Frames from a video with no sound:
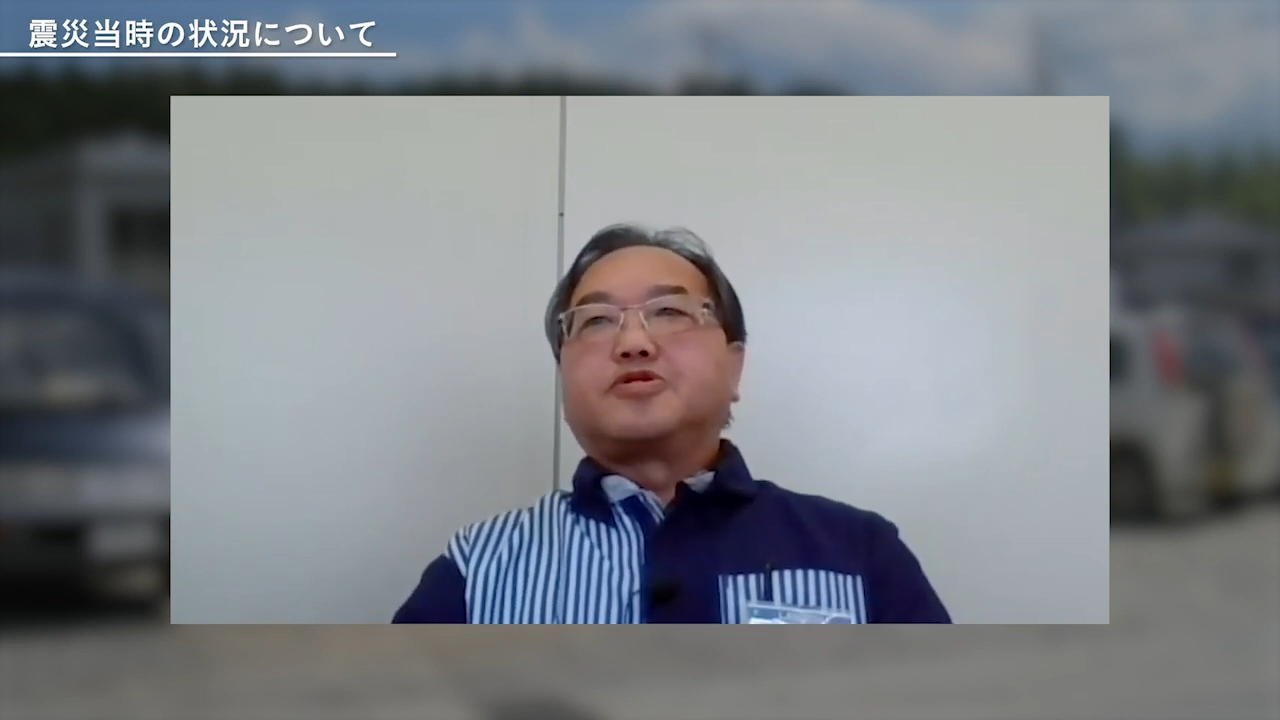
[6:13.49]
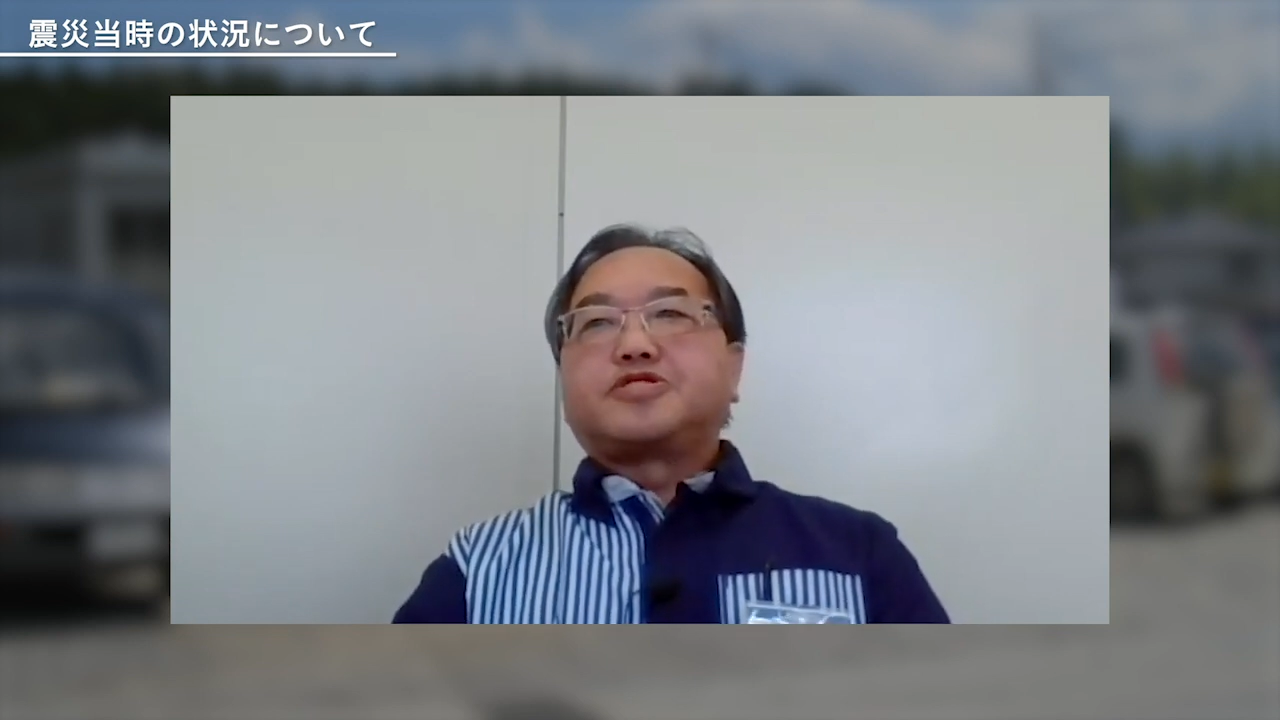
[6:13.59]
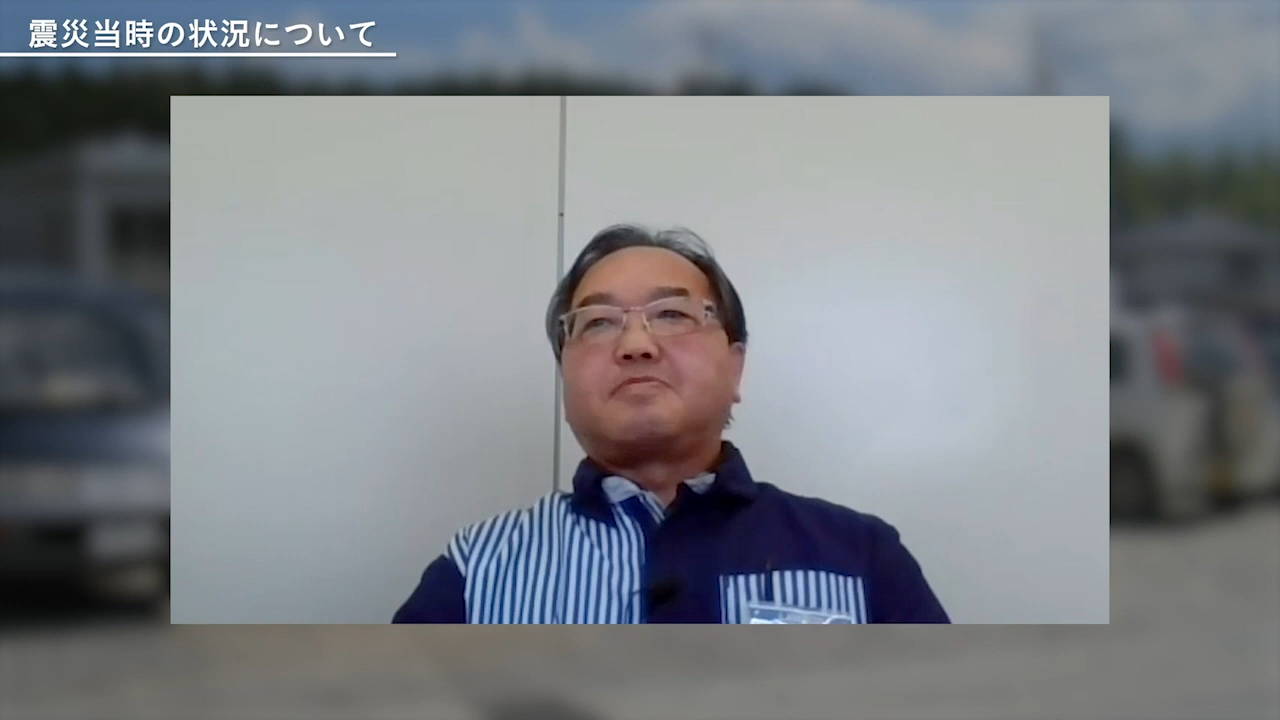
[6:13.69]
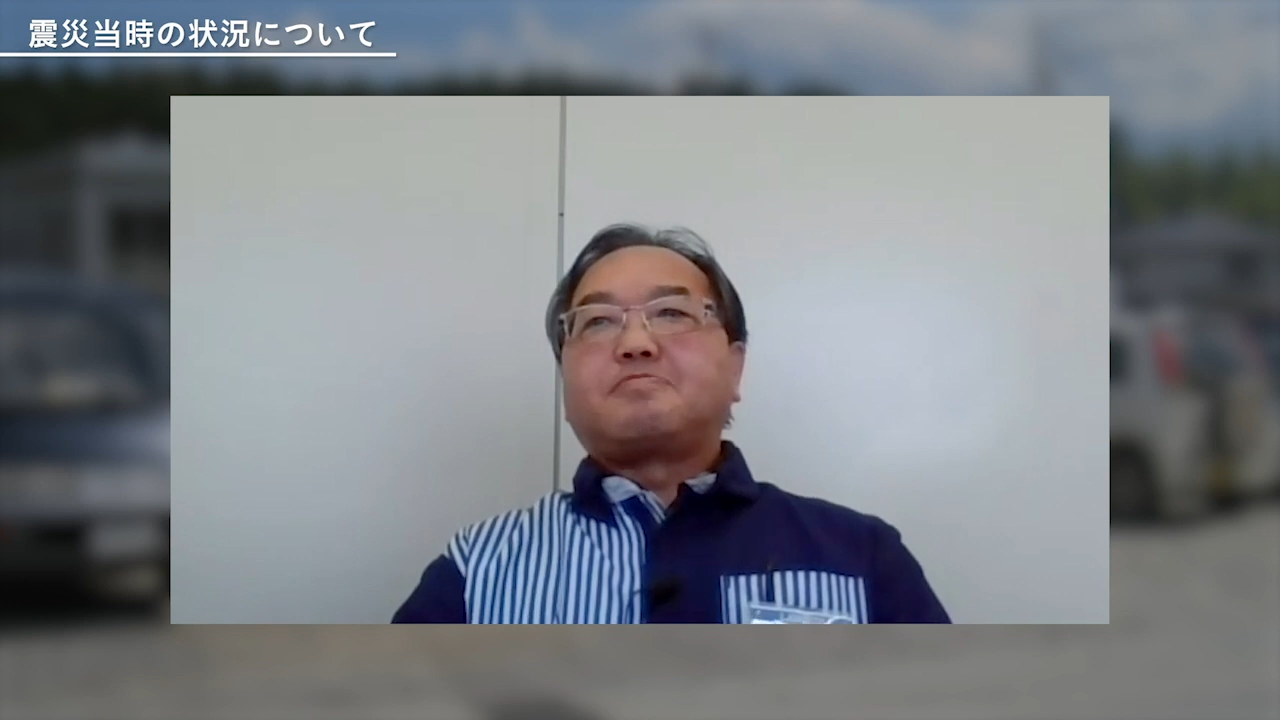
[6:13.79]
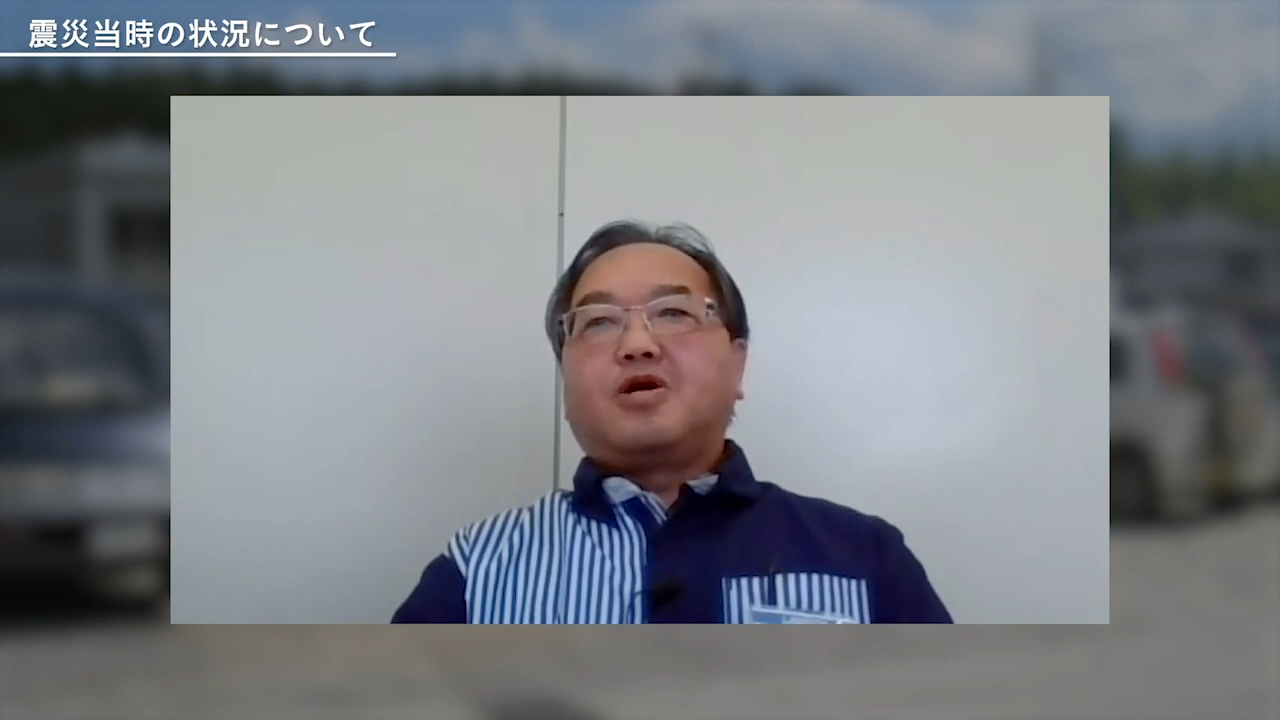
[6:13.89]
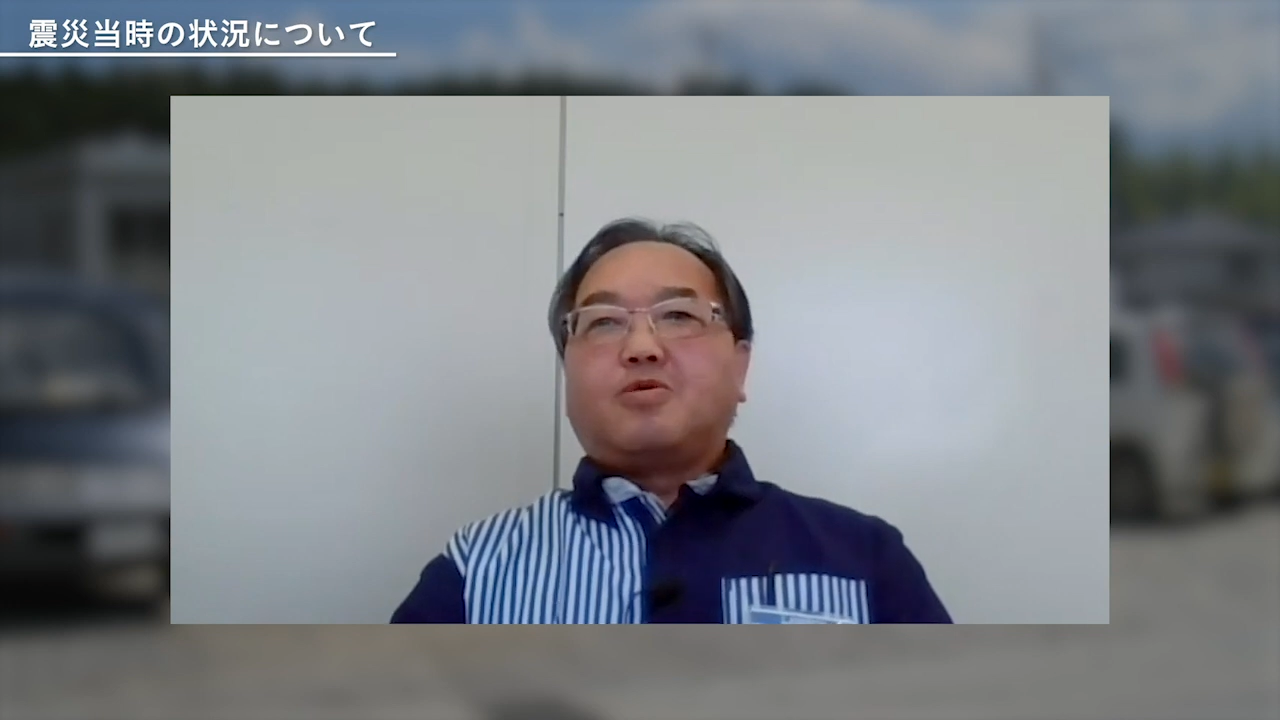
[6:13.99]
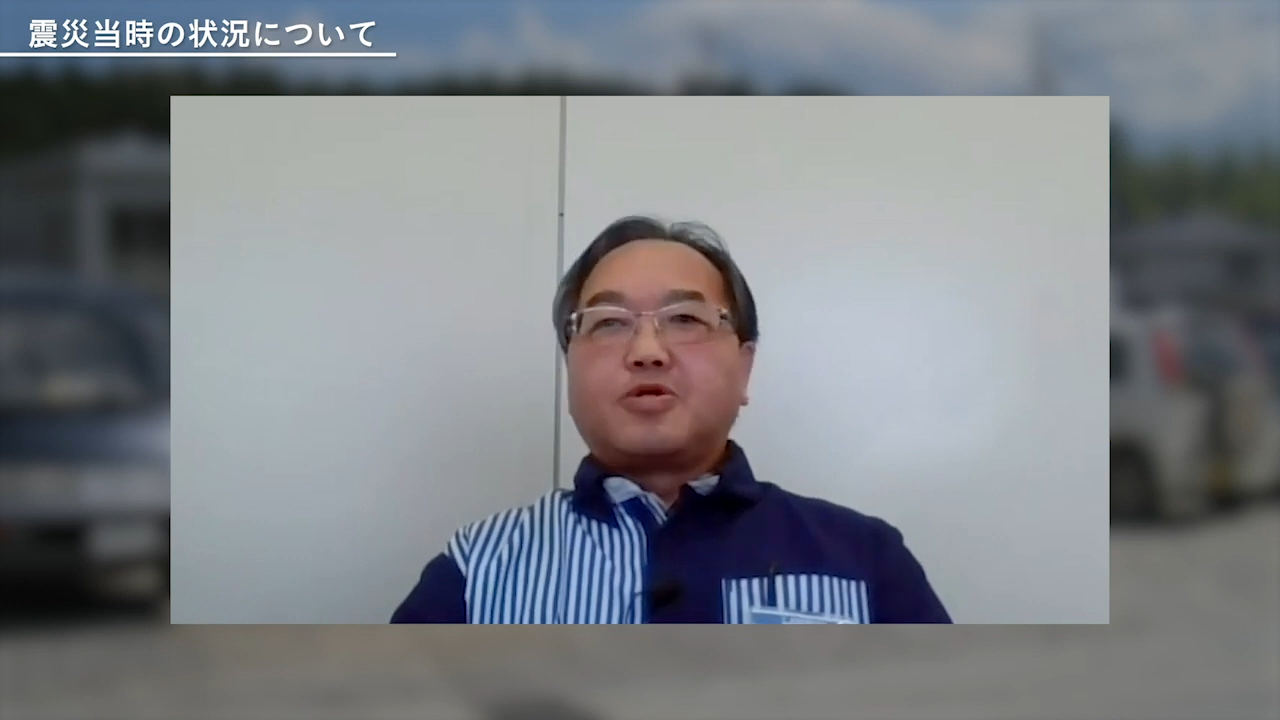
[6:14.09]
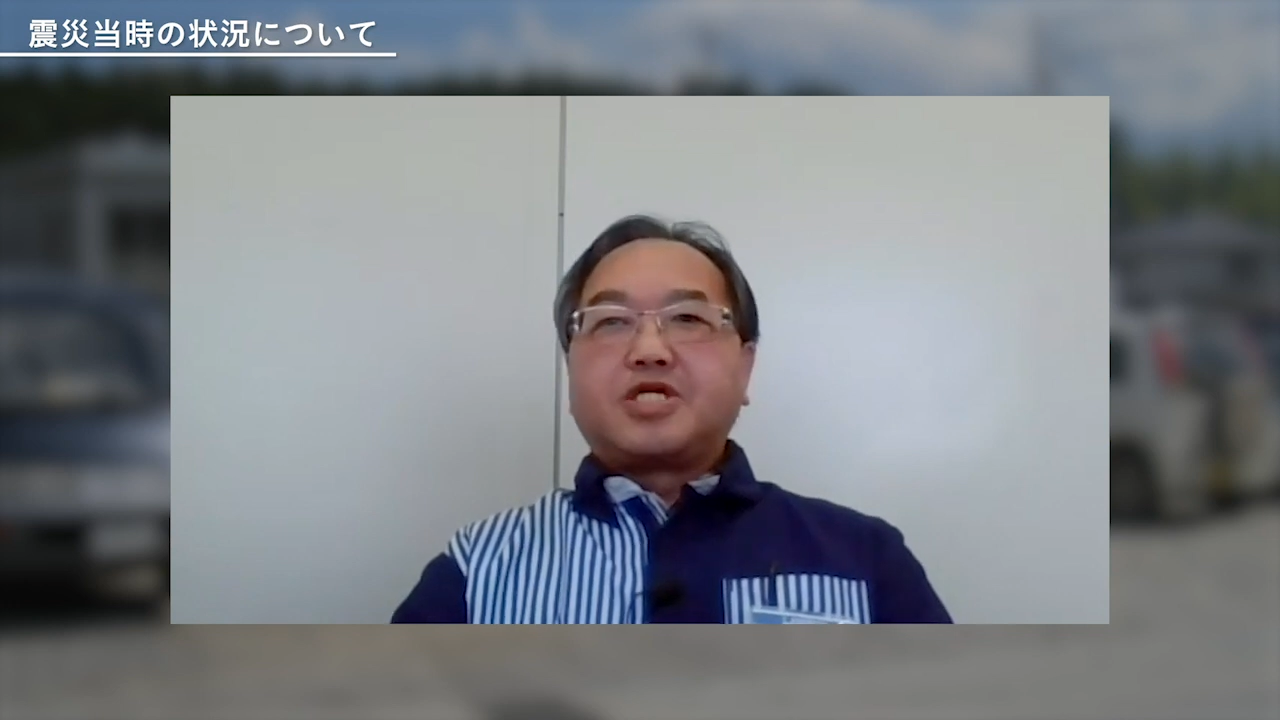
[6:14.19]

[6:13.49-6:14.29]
ぐさま